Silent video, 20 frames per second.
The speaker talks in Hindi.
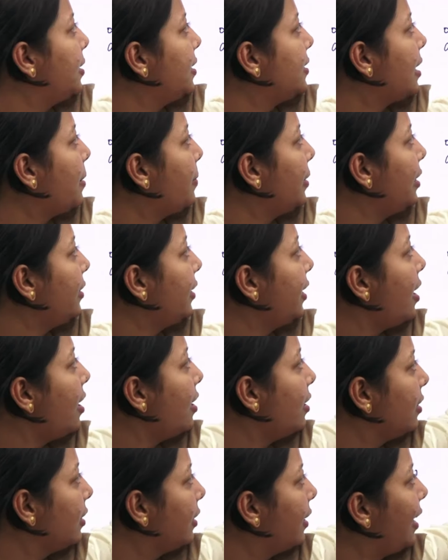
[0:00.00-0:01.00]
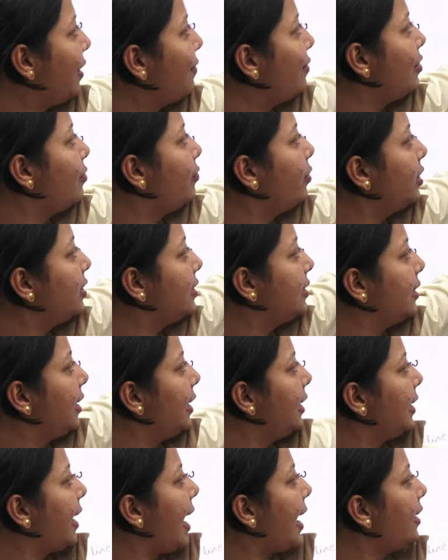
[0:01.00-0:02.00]
इसका मतलब क्या ग्रेवल विद
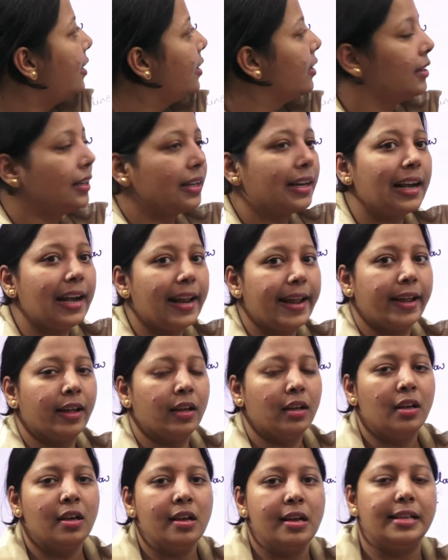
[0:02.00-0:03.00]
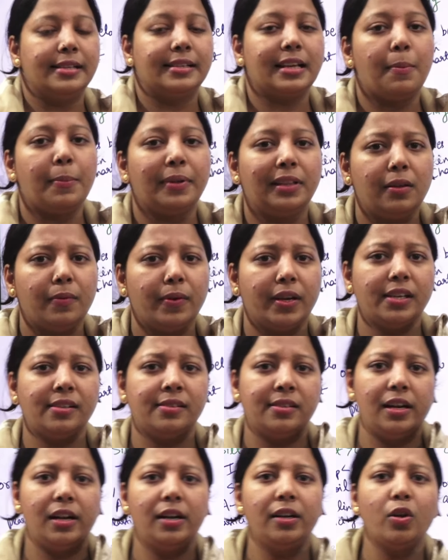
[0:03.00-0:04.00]
सिल्ट एंड क्ले इसका मतलब है कि
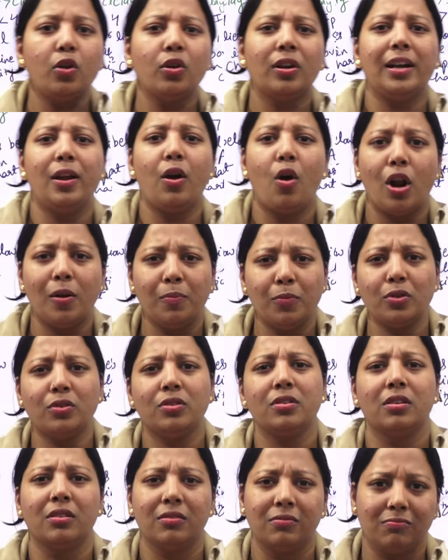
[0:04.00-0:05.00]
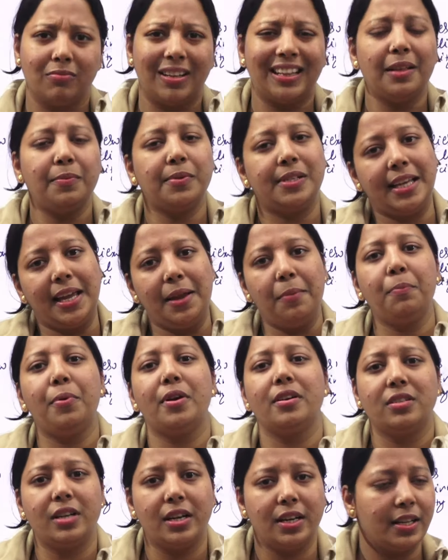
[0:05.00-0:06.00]
सिल्ट और क्ले ऑलमोस्ट मतलब सेम
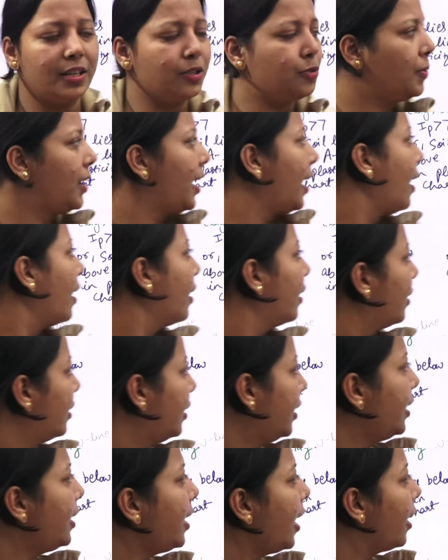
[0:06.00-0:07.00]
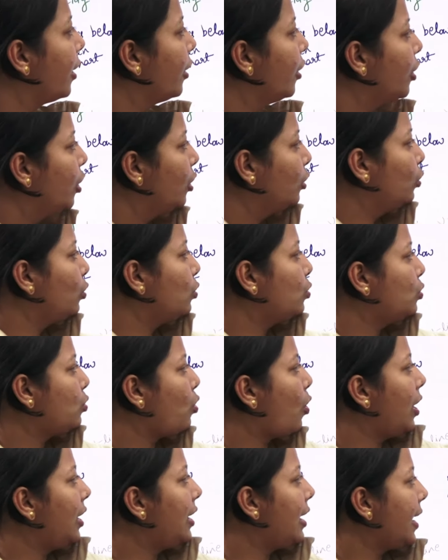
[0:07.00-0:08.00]
परसेंटेज में है ठीक है तो
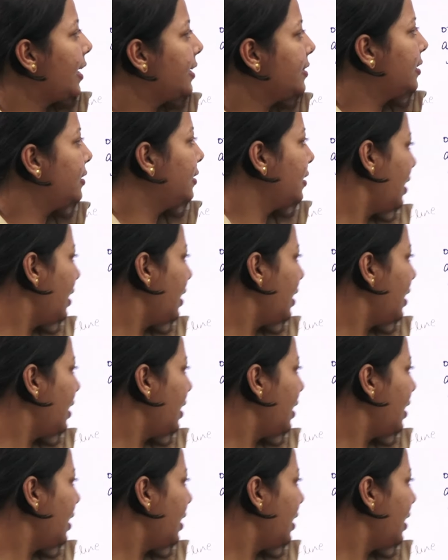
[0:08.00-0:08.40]
सॉइल लाइज इन